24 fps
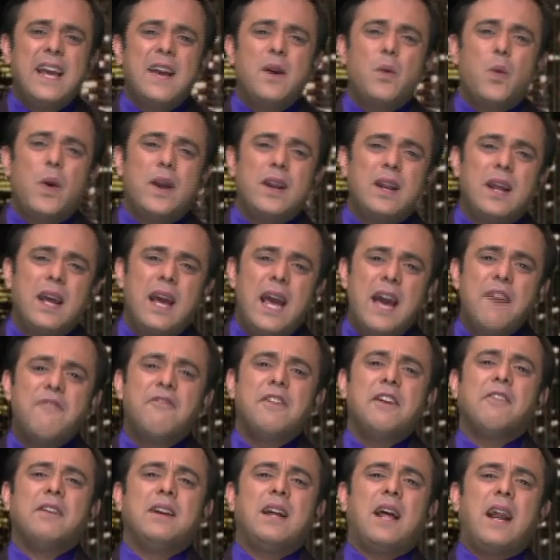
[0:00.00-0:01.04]
डे व्हेन
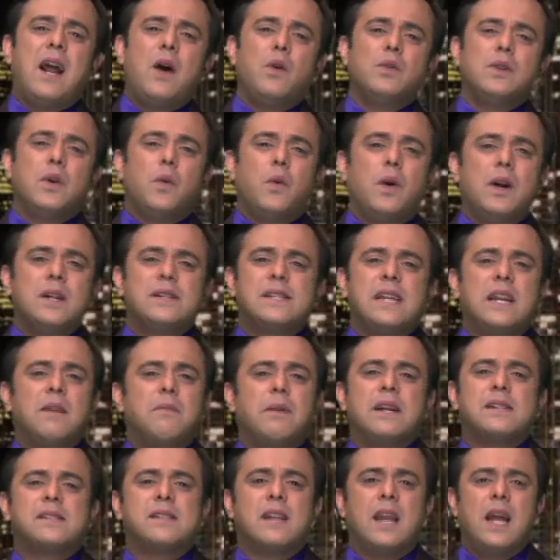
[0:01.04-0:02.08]
एवरीवन अराउंड द वर्ल्ड
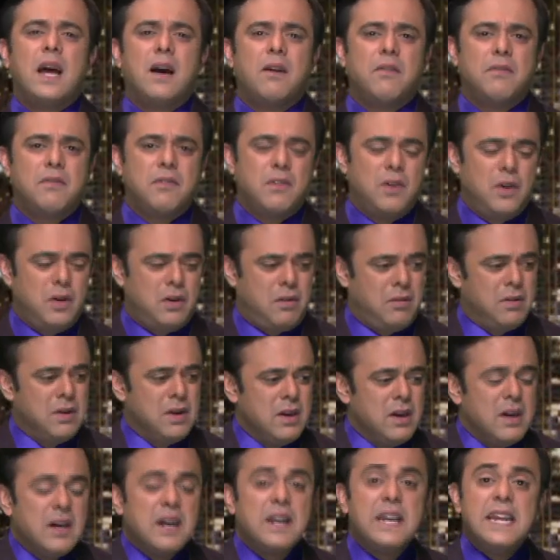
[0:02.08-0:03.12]
सेलिब्रेट्स लव और
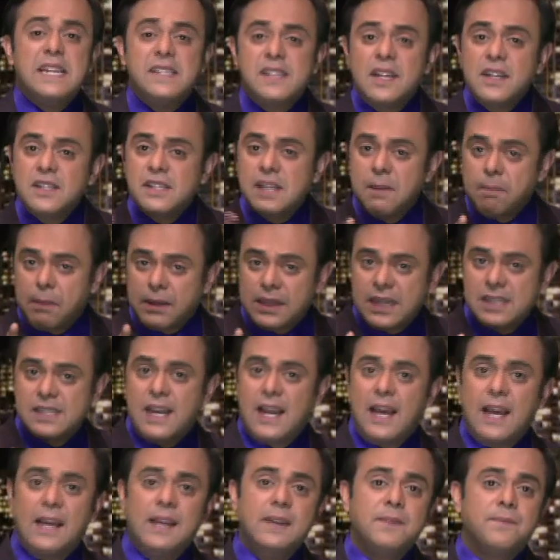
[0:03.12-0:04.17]
रिसर्च से पता
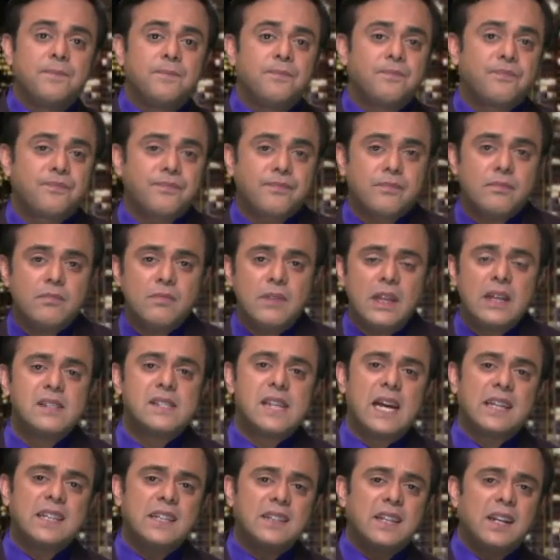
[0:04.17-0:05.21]
चला है कि
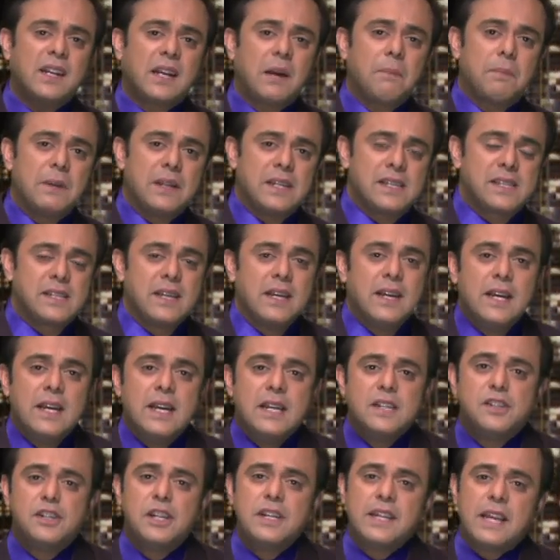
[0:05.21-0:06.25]
ज्यादातर कपल्स
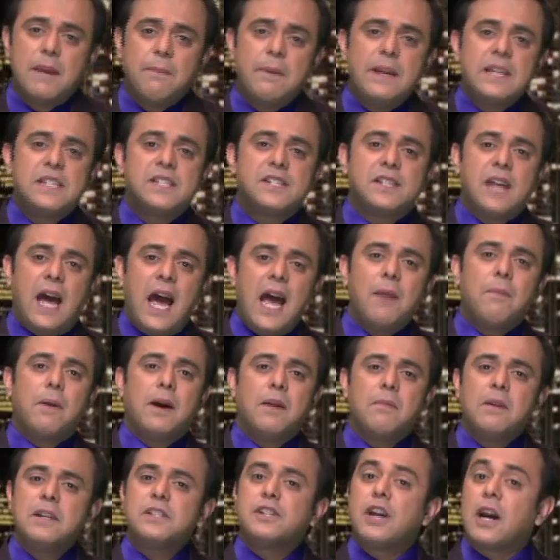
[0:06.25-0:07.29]
जिनके बीच साल
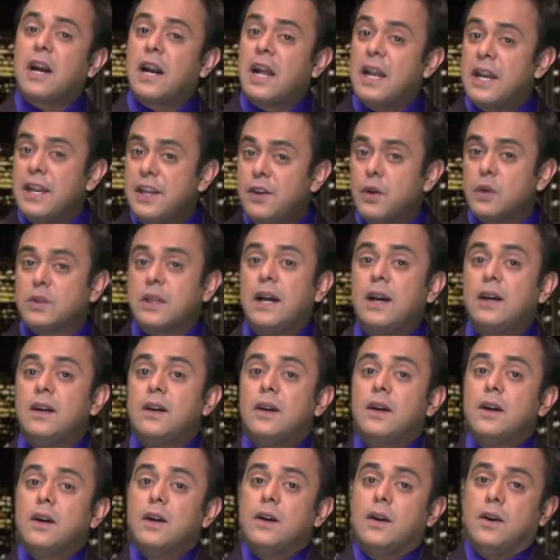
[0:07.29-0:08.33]
भर में झगड़ा नहीं होता
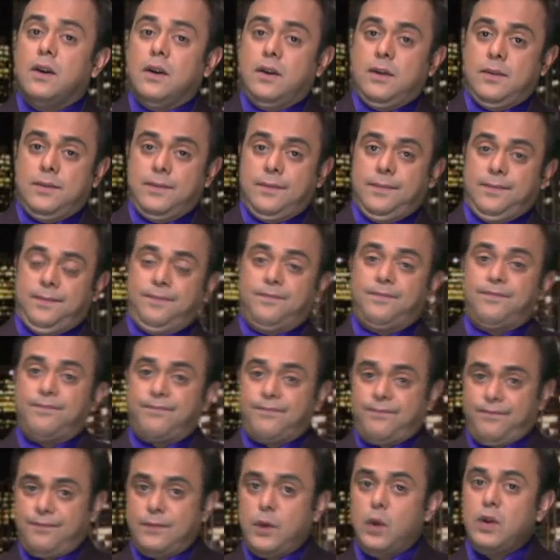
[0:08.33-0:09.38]

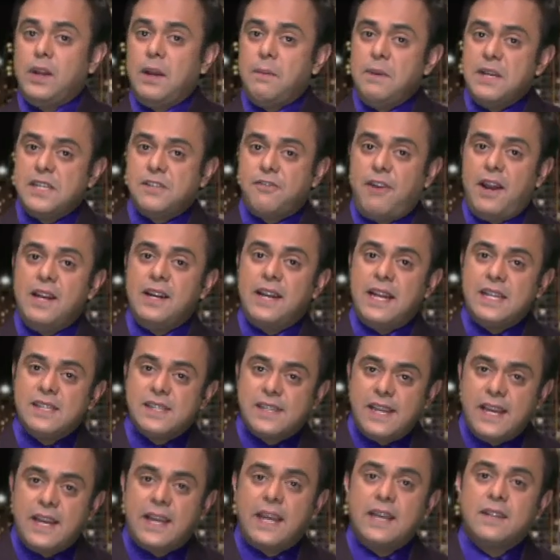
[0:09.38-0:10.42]
उनके बीच
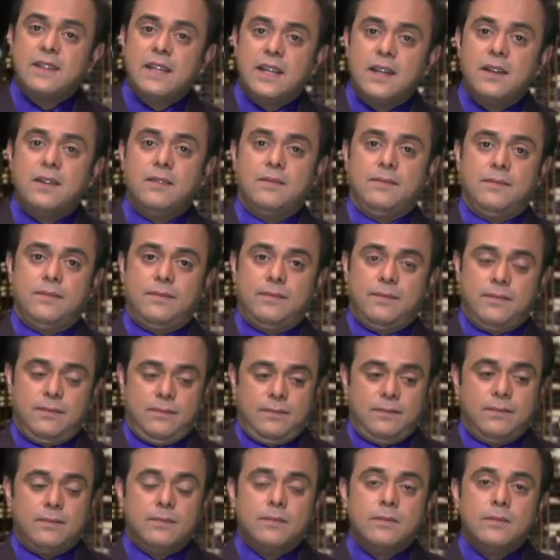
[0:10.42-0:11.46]
वैलेंटाइन डे के दिन
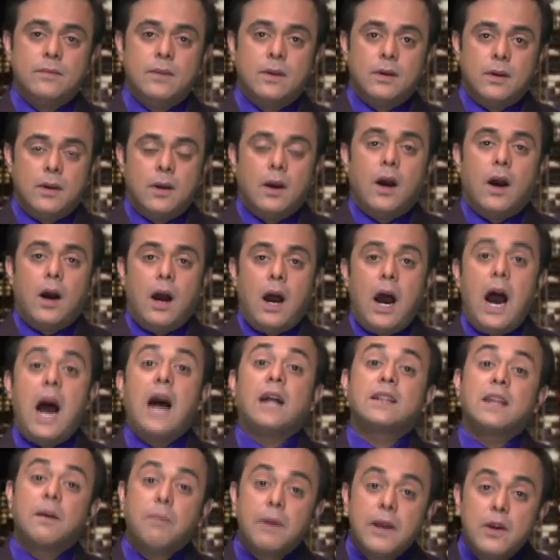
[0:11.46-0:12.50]

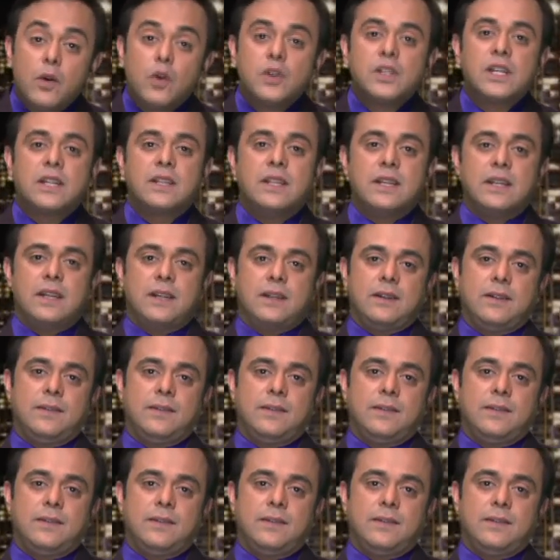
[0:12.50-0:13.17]
हाथापाई हो जाता